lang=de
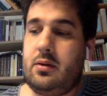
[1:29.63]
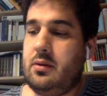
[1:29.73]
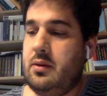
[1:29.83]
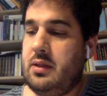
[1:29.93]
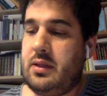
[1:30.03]

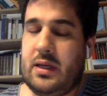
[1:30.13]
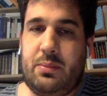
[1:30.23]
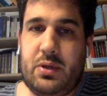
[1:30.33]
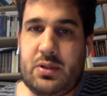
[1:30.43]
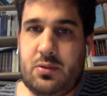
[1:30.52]
an die drei
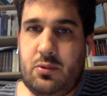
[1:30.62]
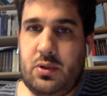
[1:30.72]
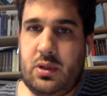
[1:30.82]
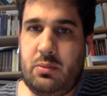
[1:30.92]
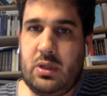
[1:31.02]

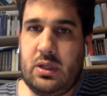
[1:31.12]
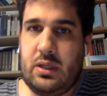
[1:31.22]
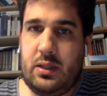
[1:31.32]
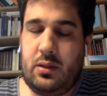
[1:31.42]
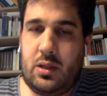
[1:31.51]
Personen, die mir
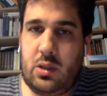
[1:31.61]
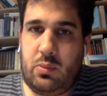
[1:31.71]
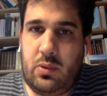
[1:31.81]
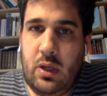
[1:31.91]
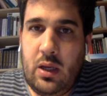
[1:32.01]
Ideen
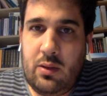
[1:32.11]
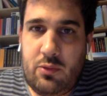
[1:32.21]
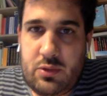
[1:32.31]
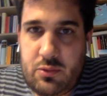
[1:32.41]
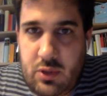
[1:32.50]
geben,
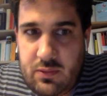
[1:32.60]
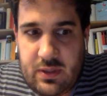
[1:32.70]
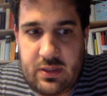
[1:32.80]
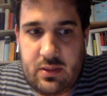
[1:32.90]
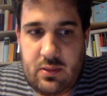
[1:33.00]
wozu ich
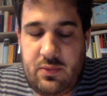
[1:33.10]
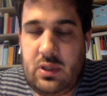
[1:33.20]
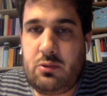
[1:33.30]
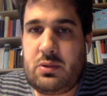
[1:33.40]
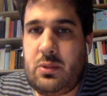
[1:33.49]
weitere
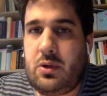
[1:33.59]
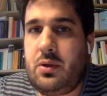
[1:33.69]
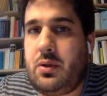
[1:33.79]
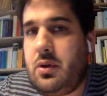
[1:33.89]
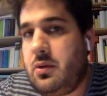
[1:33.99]
Videos
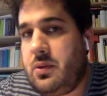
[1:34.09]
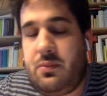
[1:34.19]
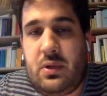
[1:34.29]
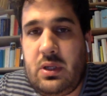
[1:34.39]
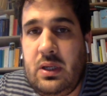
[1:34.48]
machen könnte.
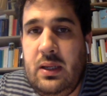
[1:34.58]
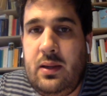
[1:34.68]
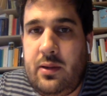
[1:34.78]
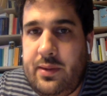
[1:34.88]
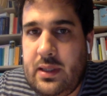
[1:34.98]
Wenn ihr
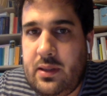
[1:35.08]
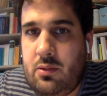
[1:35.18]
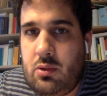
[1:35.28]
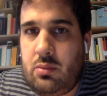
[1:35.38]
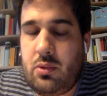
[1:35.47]

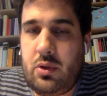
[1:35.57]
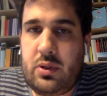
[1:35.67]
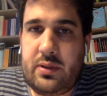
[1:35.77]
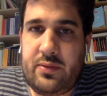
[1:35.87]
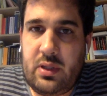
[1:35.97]
Anleitungen
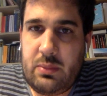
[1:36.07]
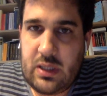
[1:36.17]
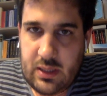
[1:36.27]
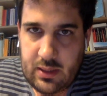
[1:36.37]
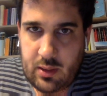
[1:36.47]
möchtet, wenn ihr
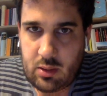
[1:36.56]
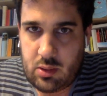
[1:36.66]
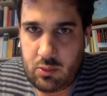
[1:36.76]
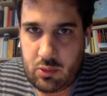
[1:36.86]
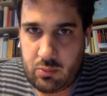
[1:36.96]
meine
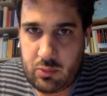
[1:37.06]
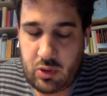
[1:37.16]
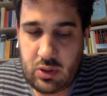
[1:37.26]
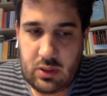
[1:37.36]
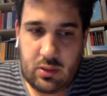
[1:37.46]
Gedanken hören
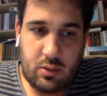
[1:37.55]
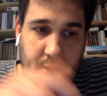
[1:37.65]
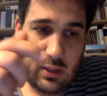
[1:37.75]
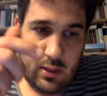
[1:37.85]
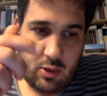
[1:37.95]
möchtet, dann
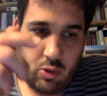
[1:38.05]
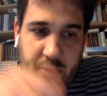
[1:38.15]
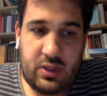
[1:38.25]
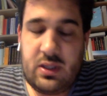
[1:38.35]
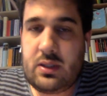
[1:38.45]

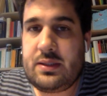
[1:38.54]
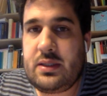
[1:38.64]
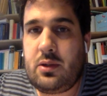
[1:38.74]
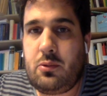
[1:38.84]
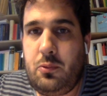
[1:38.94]
kommentiert das
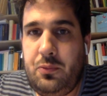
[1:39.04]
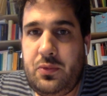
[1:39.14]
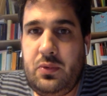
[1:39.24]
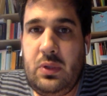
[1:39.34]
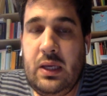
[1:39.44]
hier
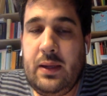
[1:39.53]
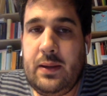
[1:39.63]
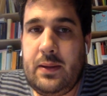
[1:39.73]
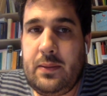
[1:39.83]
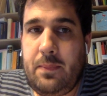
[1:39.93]
unten.
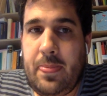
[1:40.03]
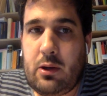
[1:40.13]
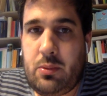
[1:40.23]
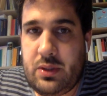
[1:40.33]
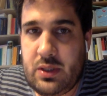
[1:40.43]
Ähm,
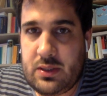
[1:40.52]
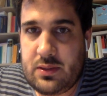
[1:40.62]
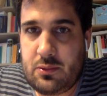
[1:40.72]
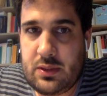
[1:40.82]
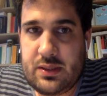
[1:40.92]
kommentiert das
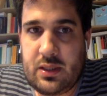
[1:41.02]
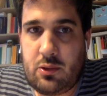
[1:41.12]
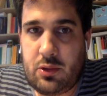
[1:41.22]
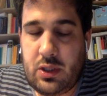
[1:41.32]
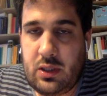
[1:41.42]
so, dass ich
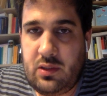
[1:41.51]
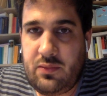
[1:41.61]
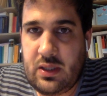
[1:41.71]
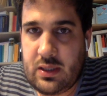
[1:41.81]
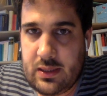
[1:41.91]
euch
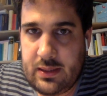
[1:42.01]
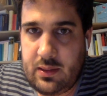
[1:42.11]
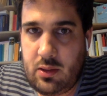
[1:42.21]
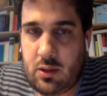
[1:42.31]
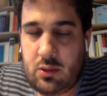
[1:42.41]
irgendwie
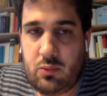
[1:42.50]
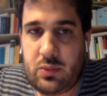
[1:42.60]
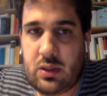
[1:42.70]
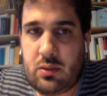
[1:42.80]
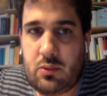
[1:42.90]
erreichen kann, um
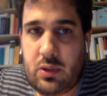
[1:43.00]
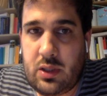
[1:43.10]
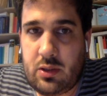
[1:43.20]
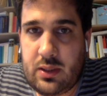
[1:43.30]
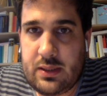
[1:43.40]
dann
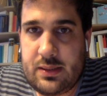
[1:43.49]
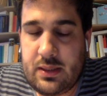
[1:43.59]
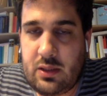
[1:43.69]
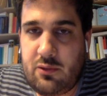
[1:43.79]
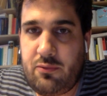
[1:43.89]
eure
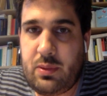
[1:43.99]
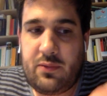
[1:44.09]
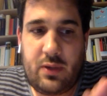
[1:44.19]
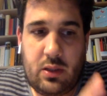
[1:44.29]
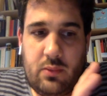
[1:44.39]
Adresse auf
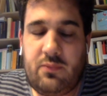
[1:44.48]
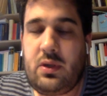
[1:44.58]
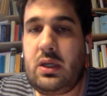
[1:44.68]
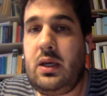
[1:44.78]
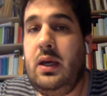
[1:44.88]
privatem
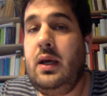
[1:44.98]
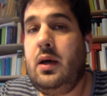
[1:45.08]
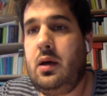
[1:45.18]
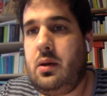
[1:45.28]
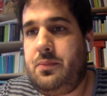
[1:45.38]
Wege
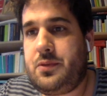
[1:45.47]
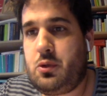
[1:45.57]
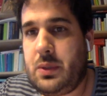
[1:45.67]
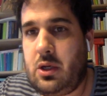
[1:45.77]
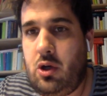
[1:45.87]
ähm, zu
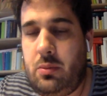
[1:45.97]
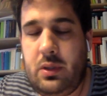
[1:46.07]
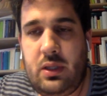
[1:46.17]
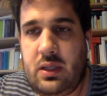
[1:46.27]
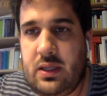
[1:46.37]

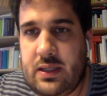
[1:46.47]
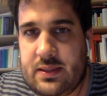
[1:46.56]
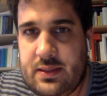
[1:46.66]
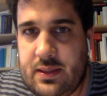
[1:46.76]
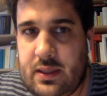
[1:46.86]
bekommen. Die
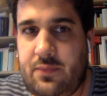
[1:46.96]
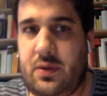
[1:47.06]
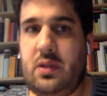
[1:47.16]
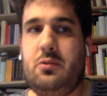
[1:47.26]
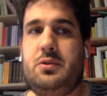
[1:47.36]
ersten drei
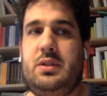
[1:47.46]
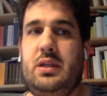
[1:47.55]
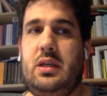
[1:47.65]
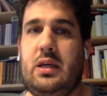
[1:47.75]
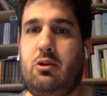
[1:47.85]
Videos, die
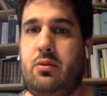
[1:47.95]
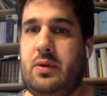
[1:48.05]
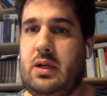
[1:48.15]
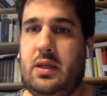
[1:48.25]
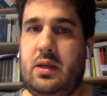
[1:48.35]
ich auch
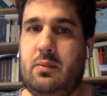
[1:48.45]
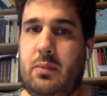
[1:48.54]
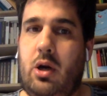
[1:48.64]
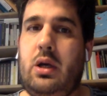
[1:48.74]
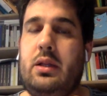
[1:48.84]
wirklich
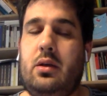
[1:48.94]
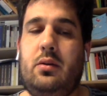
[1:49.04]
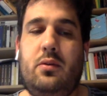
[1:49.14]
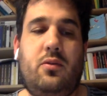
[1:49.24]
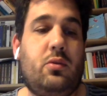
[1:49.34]
mache
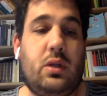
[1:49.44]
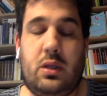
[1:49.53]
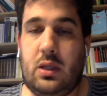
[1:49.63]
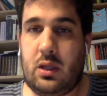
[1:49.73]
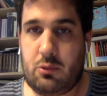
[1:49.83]
dann, zu
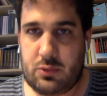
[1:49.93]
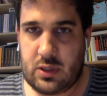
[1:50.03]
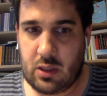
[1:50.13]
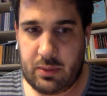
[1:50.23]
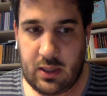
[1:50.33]
denen ich
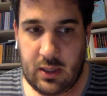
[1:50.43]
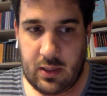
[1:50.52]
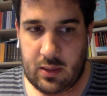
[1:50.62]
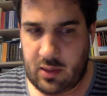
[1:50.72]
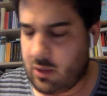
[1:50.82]
Lust habe,
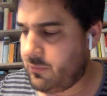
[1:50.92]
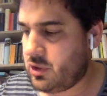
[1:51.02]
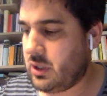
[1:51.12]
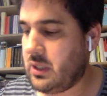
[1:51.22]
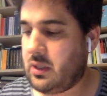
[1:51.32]
da
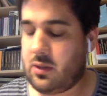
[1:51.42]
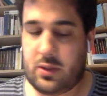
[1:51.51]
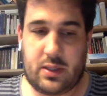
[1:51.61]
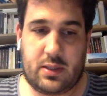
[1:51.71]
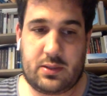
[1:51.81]
verschicke ich dann
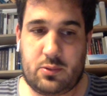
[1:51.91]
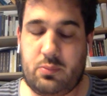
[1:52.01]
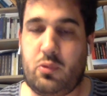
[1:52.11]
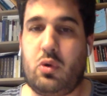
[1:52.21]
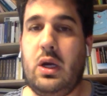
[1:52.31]
gerne so ein
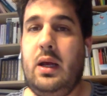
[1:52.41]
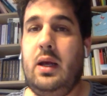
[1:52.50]
Buch.